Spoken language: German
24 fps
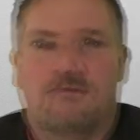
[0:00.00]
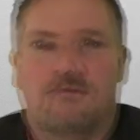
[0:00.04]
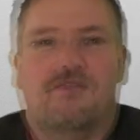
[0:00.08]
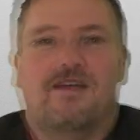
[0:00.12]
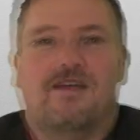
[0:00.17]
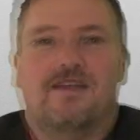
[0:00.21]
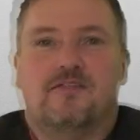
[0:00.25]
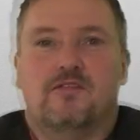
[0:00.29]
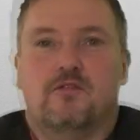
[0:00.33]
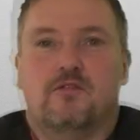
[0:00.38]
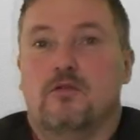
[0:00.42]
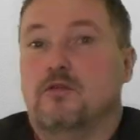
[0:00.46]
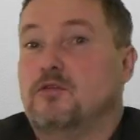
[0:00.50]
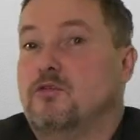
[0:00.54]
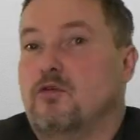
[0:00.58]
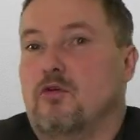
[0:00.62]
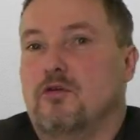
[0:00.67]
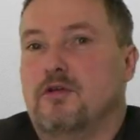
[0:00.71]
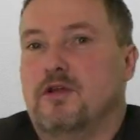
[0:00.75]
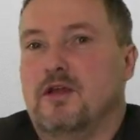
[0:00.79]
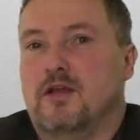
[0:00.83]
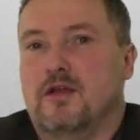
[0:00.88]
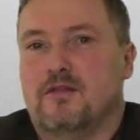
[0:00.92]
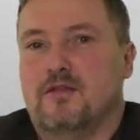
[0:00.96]
Was ich euch
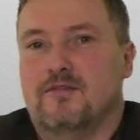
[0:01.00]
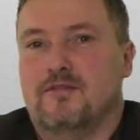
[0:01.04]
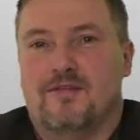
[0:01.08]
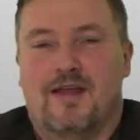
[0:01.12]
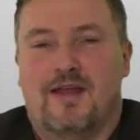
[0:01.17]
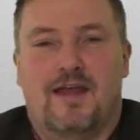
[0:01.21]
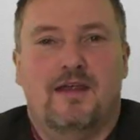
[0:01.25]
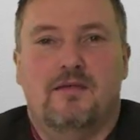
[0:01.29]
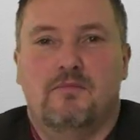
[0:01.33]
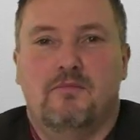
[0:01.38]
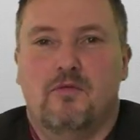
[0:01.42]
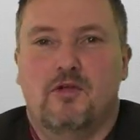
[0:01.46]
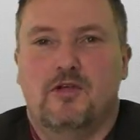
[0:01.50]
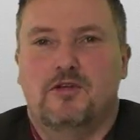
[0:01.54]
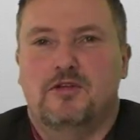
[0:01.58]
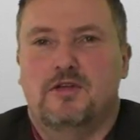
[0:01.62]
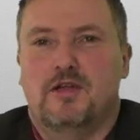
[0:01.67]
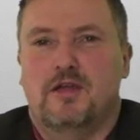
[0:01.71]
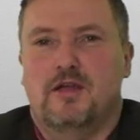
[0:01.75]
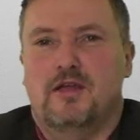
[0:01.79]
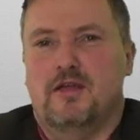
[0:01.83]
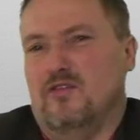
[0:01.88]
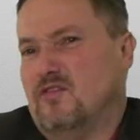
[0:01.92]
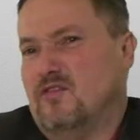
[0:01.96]
heute zeigen
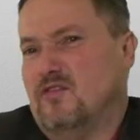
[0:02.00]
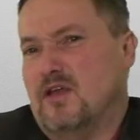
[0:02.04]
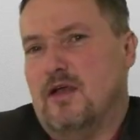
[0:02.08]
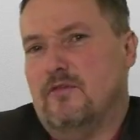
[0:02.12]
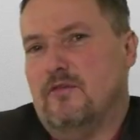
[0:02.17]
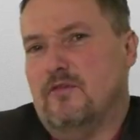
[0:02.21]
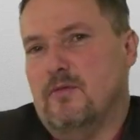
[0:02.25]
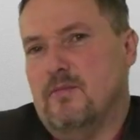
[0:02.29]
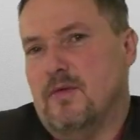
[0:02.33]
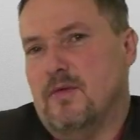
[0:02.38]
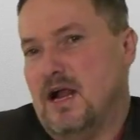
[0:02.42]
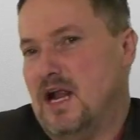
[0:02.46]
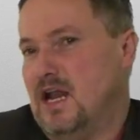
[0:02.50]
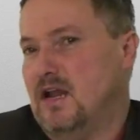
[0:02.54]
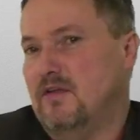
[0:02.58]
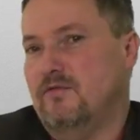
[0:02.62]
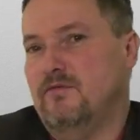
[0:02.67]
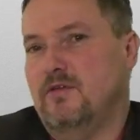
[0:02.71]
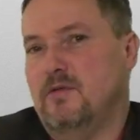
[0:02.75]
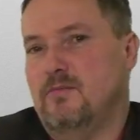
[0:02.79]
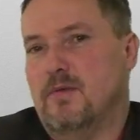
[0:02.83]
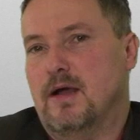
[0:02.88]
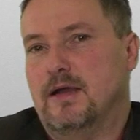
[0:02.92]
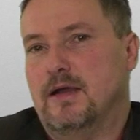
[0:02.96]
möchte, ist einfach
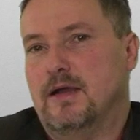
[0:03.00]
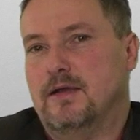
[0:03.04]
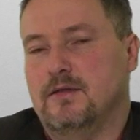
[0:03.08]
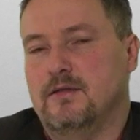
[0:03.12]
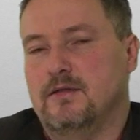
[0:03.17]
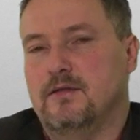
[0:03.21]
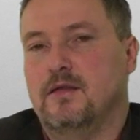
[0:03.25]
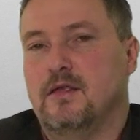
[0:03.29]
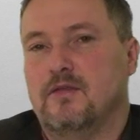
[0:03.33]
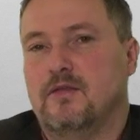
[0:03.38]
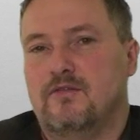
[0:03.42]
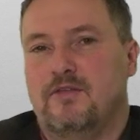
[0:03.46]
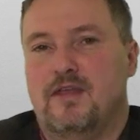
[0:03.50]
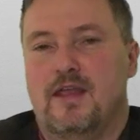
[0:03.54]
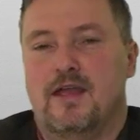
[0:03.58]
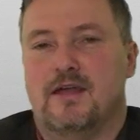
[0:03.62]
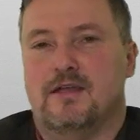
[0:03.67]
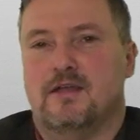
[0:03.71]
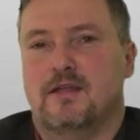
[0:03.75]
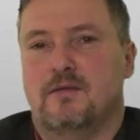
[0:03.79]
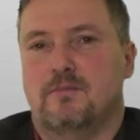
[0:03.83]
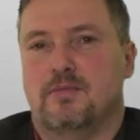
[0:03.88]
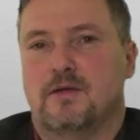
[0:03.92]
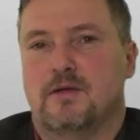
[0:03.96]
mal, wie man einen
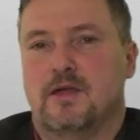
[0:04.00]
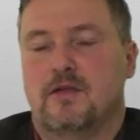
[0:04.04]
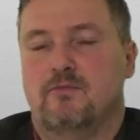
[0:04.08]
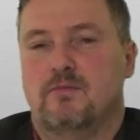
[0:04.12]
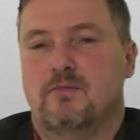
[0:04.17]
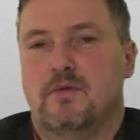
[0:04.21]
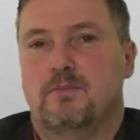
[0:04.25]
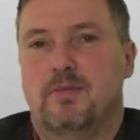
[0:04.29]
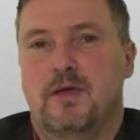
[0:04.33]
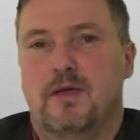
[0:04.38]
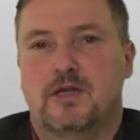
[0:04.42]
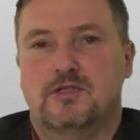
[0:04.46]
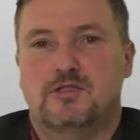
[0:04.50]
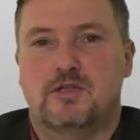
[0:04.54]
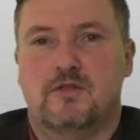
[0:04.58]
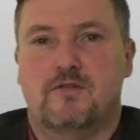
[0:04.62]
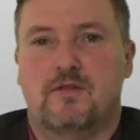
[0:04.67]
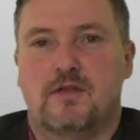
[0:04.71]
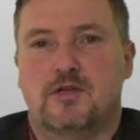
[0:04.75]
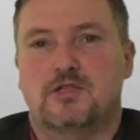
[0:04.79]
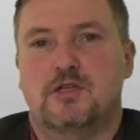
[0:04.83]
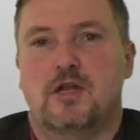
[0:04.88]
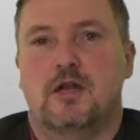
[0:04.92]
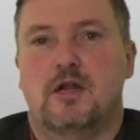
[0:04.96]
Serienbrief mit
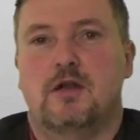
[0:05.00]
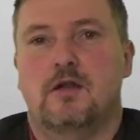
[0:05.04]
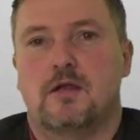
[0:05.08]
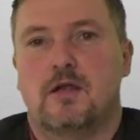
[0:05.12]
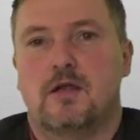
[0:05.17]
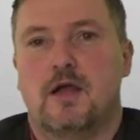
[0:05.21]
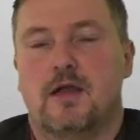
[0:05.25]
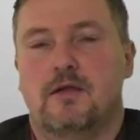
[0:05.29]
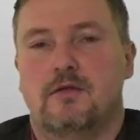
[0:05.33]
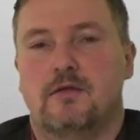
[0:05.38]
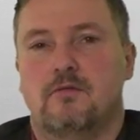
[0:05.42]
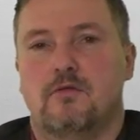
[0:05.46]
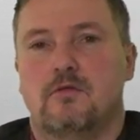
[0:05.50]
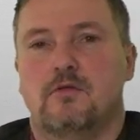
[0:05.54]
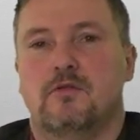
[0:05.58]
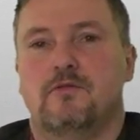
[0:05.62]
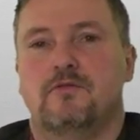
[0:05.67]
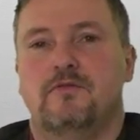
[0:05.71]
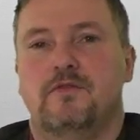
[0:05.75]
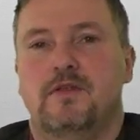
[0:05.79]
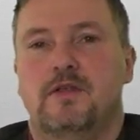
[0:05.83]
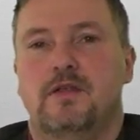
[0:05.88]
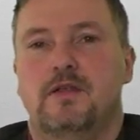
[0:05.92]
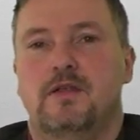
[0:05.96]
Pages erstellen kann
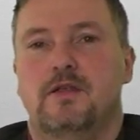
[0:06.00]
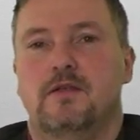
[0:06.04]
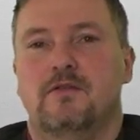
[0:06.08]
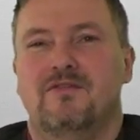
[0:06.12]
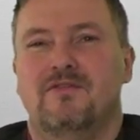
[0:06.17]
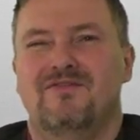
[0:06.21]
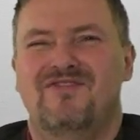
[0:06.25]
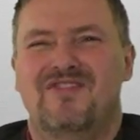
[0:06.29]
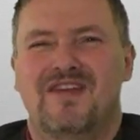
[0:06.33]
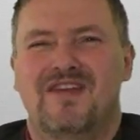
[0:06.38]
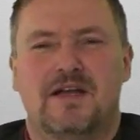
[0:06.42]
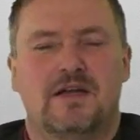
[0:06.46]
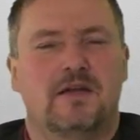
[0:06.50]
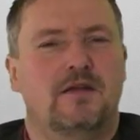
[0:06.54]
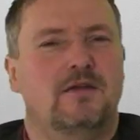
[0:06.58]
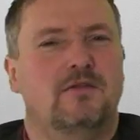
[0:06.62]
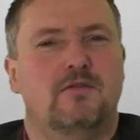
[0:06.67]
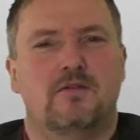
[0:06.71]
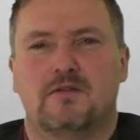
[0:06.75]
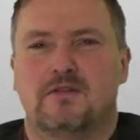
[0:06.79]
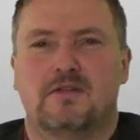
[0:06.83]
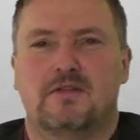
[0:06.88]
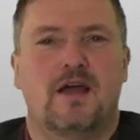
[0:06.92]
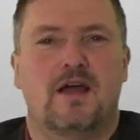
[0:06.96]
und wie wirklich
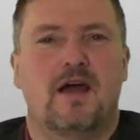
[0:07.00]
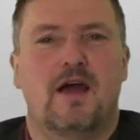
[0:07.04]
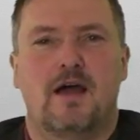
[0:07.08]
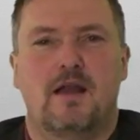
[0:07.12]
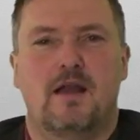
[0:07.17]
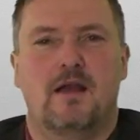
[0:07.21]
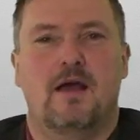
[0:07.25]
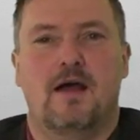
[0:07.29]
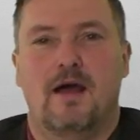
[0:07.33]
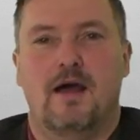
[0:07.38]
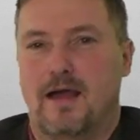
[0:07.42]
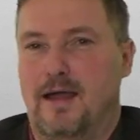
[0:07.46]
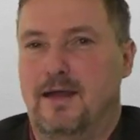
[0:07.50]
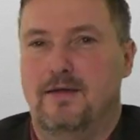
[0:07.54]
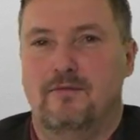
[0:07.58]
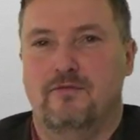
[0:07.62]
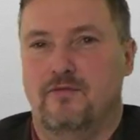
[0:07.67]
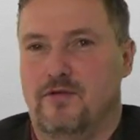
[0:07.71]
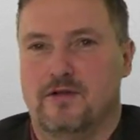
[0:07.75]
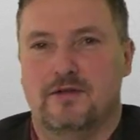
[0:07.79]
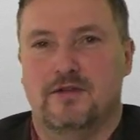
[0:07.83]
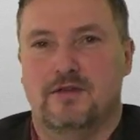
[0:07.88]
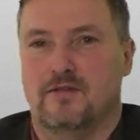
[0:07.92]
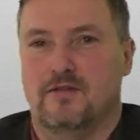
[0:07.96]
total
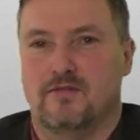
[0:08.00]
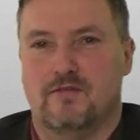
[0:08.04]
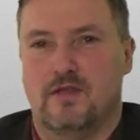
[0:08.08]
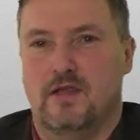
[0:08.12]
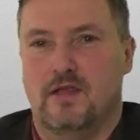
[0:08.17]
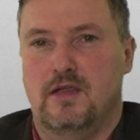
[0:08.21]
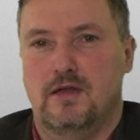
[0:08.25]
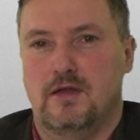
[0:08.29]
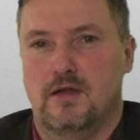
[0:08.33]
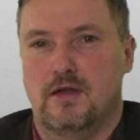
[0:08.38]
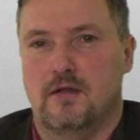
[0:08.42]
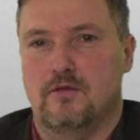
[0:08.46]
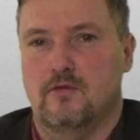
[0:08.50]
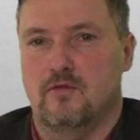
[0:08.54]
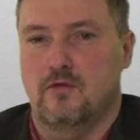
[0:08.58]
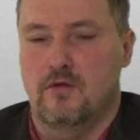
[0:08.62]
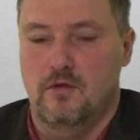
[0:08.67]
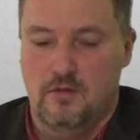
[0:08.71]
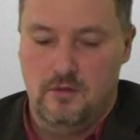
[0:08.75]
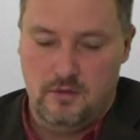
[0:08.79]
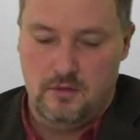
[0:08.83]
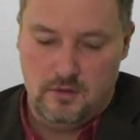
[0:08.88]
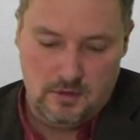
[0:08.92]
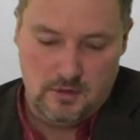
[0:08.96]
einfach das geht.
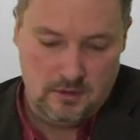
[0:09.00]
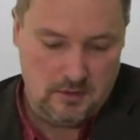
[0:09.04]
Also,